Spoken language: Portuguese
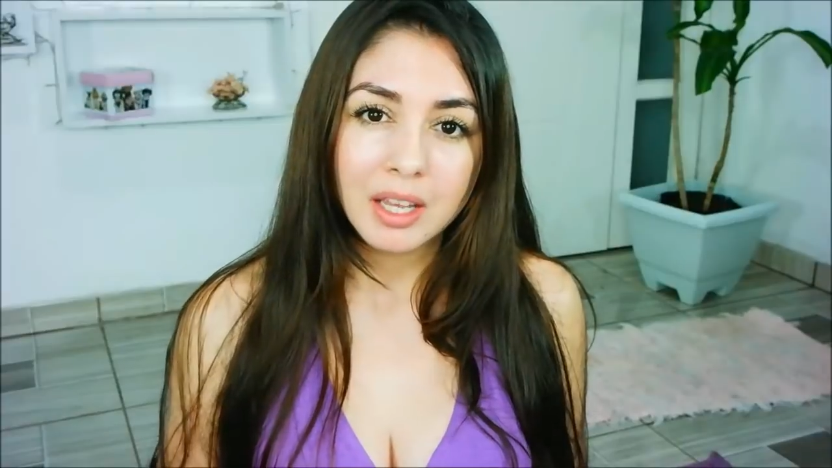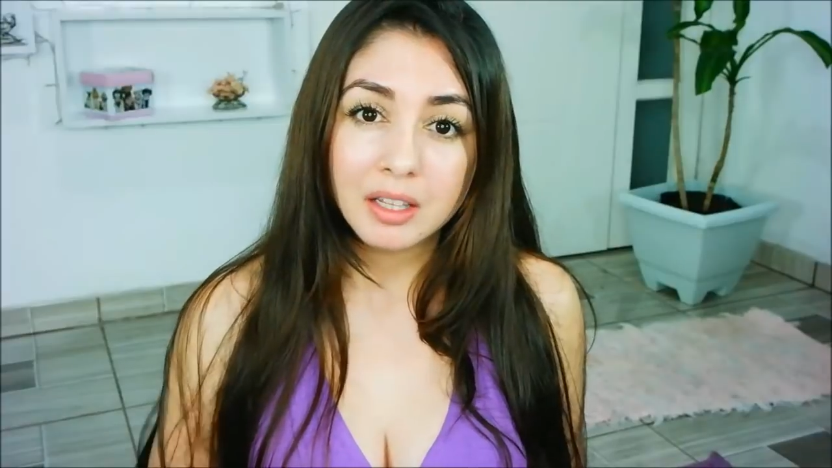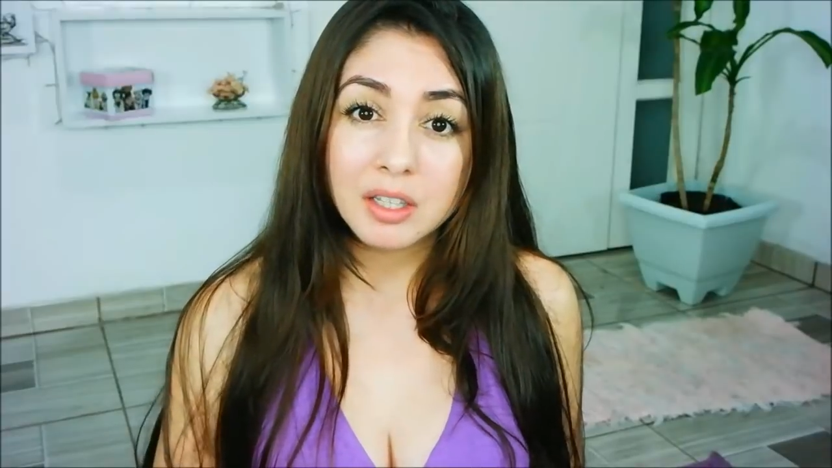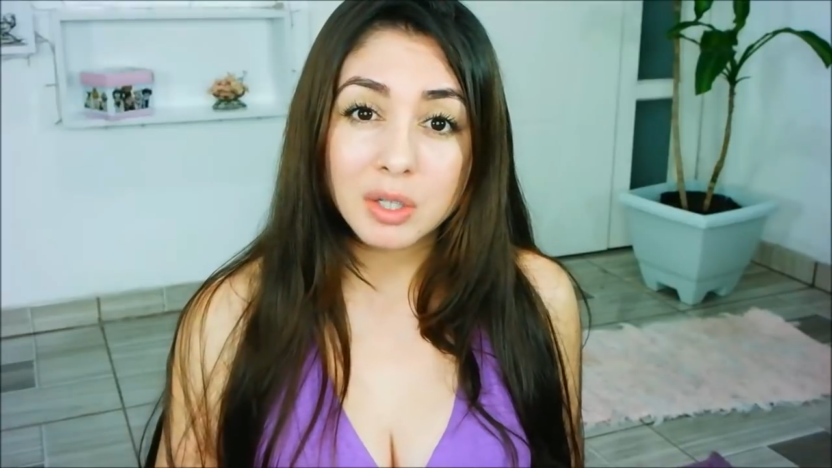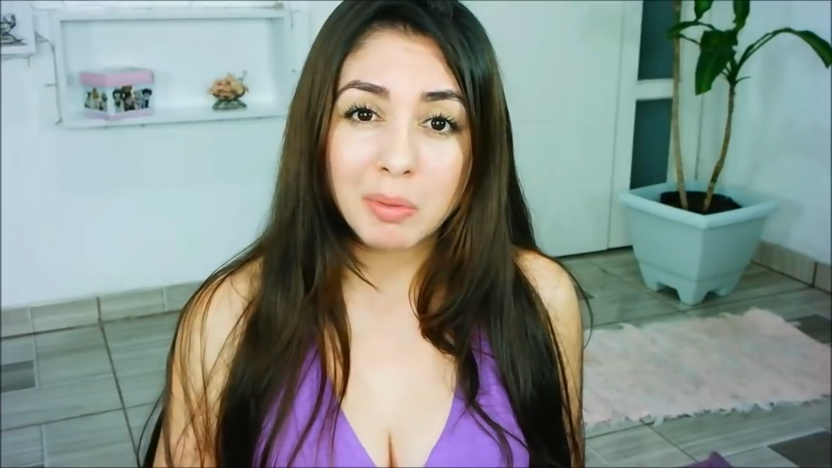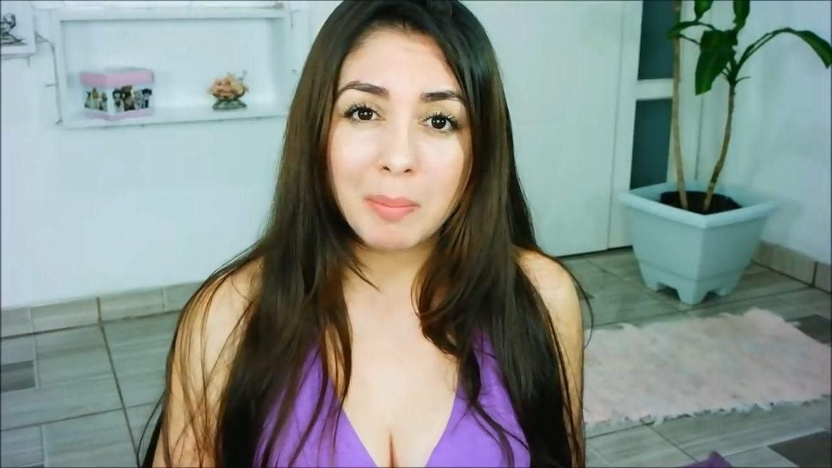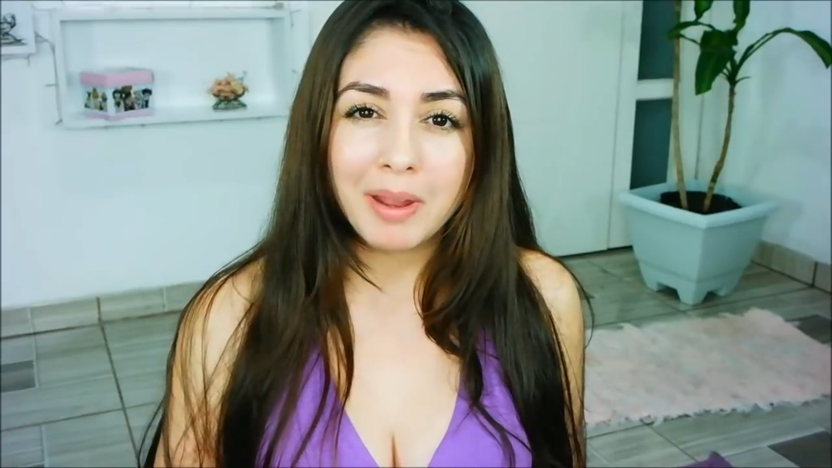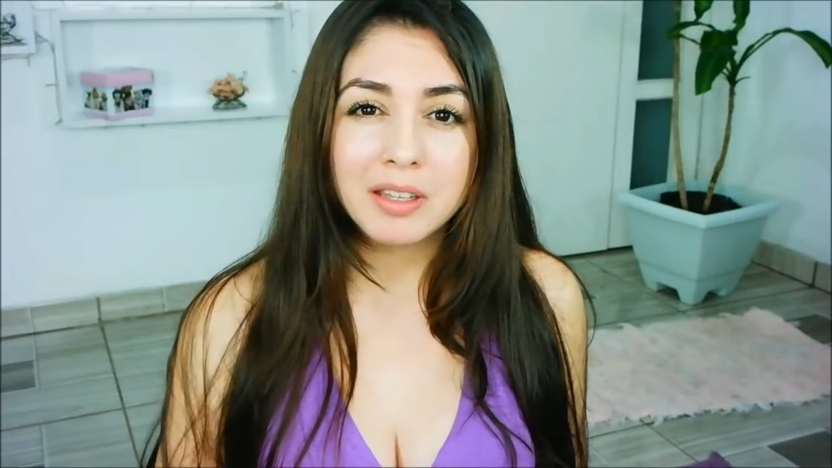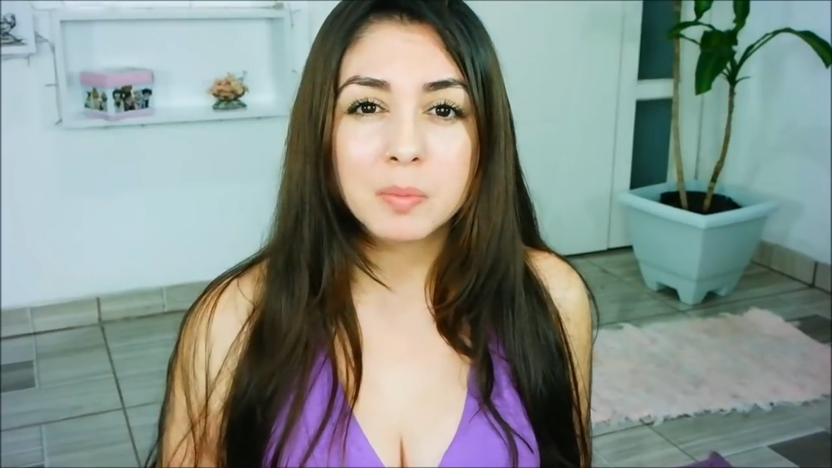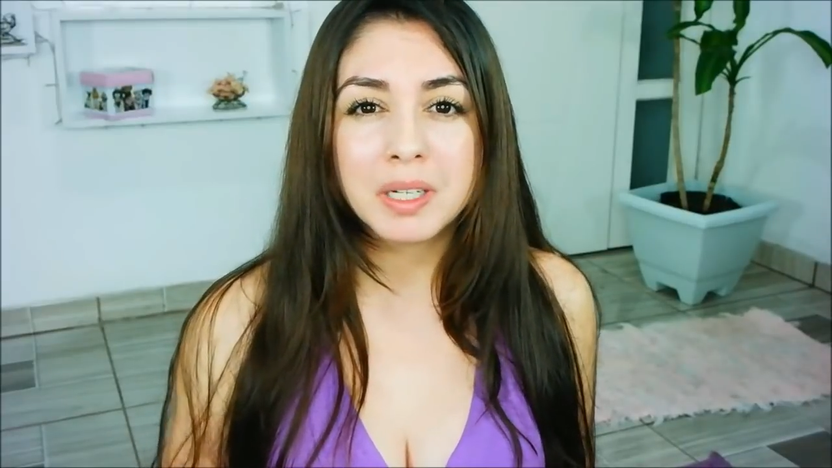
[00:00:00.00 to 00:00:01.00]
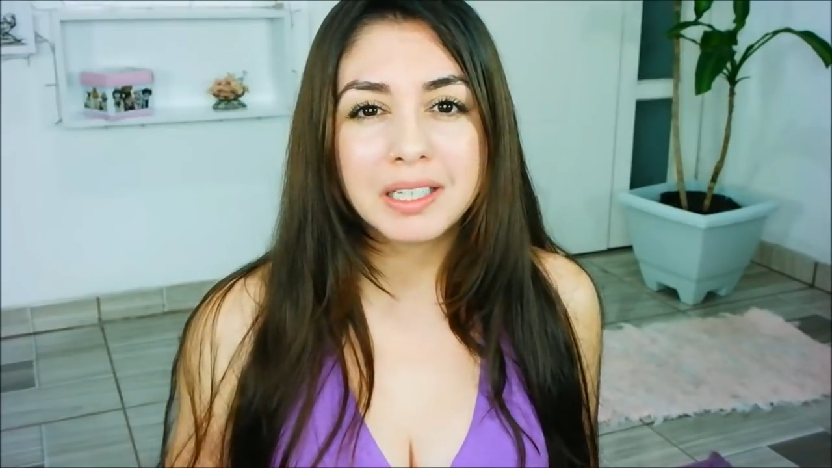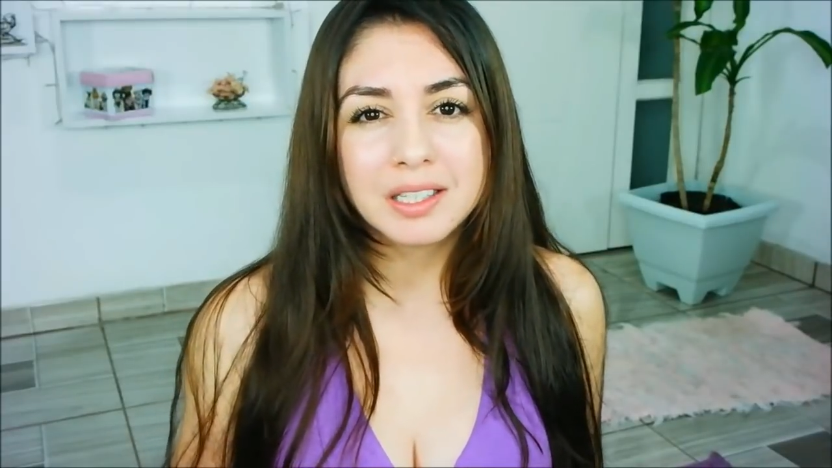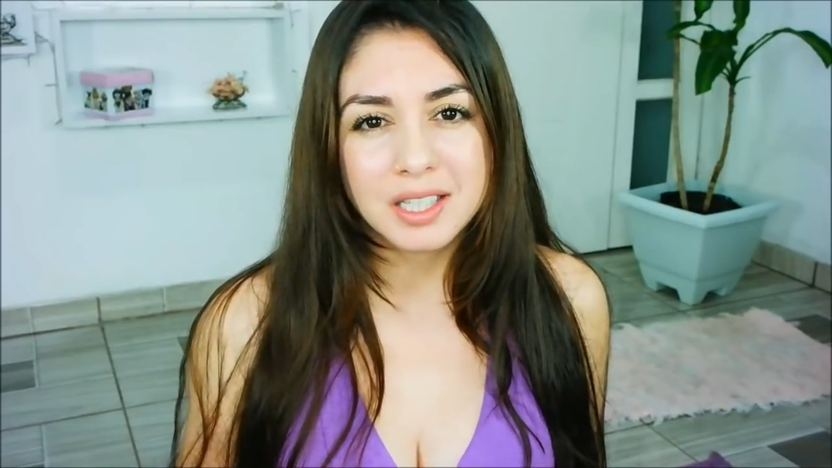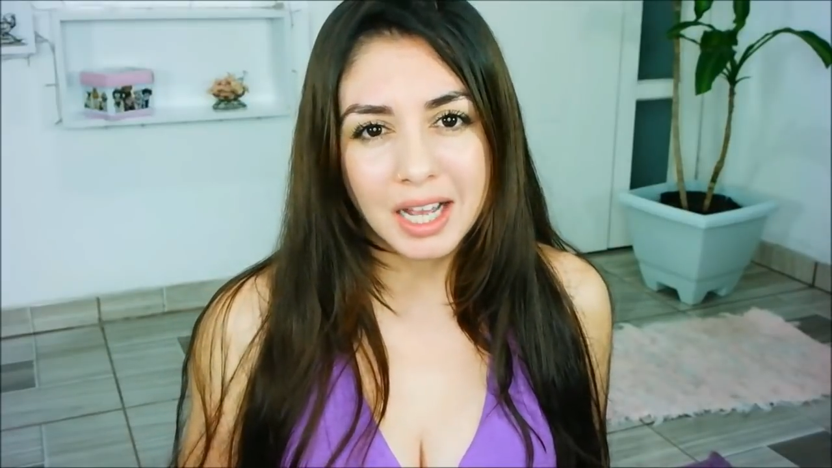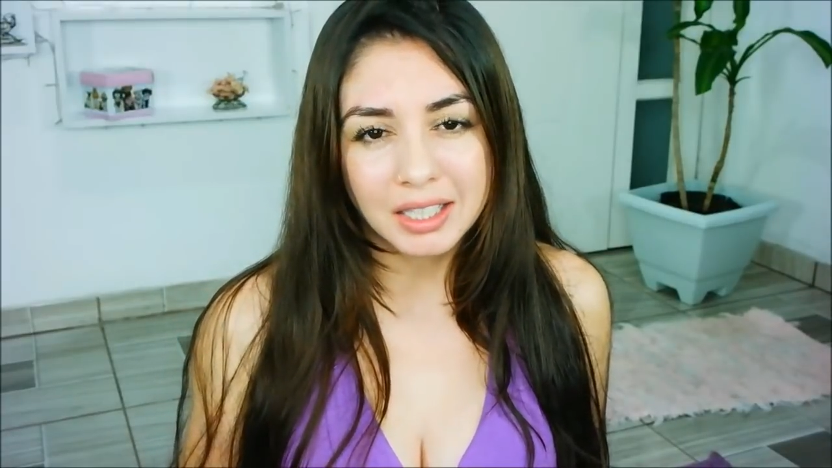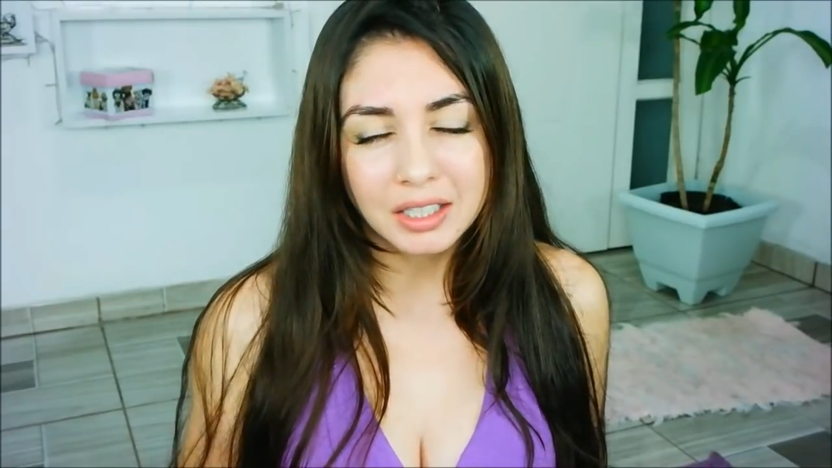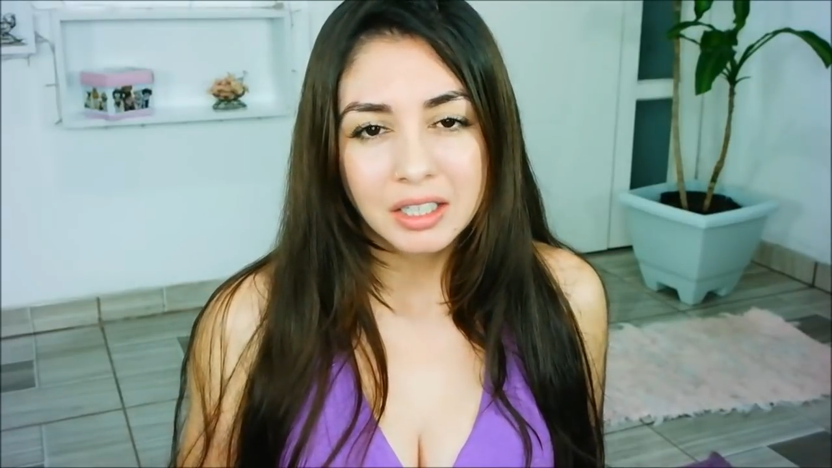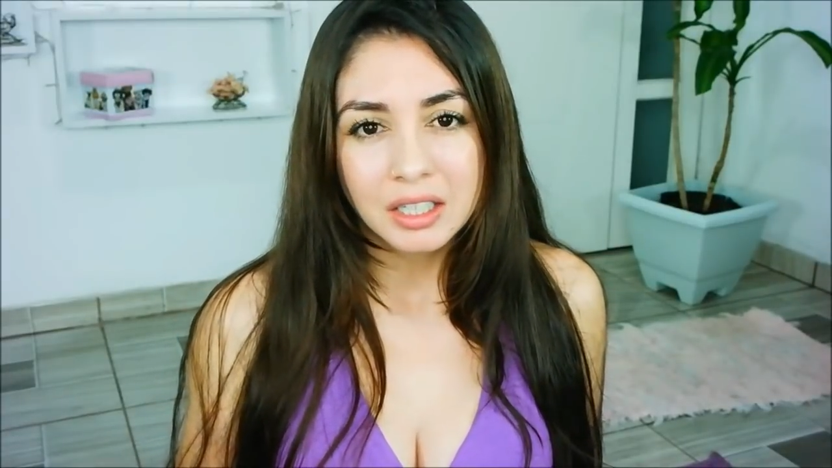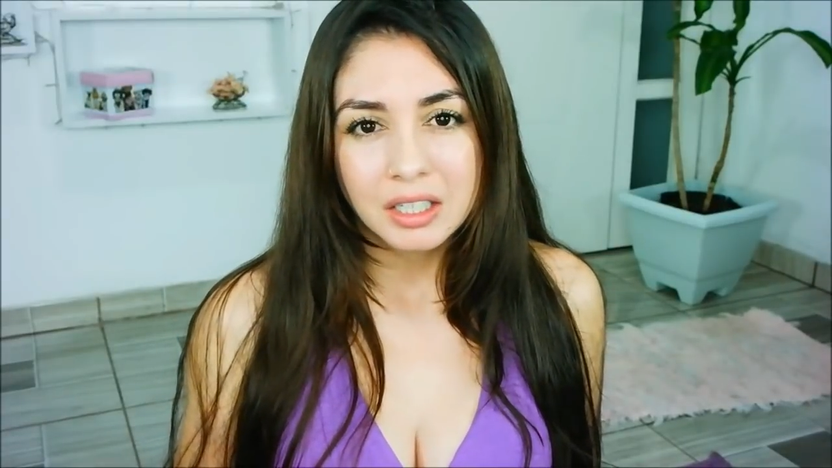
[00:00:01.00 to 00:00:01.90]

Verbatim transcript: ele deixa minha pele esbranquiçada,